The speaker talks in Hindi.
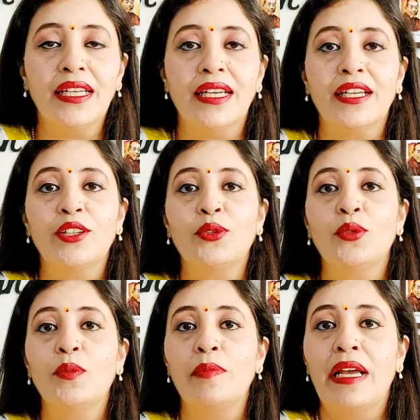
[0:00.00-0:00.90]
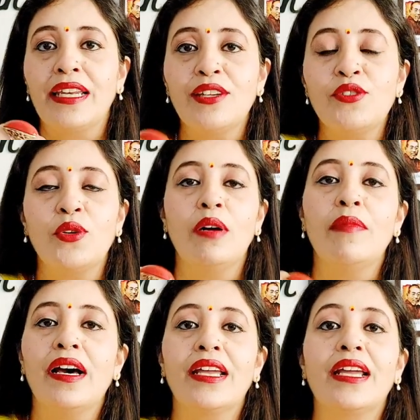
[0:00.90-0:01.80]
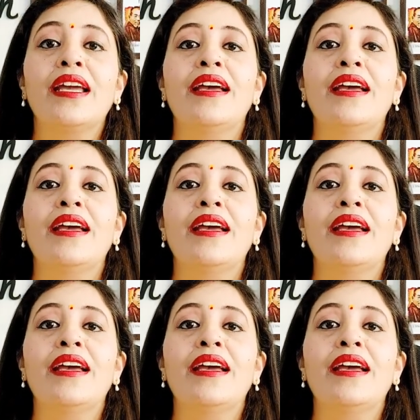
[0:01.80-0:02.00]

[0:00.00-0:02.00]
है तो पहले जो हमारे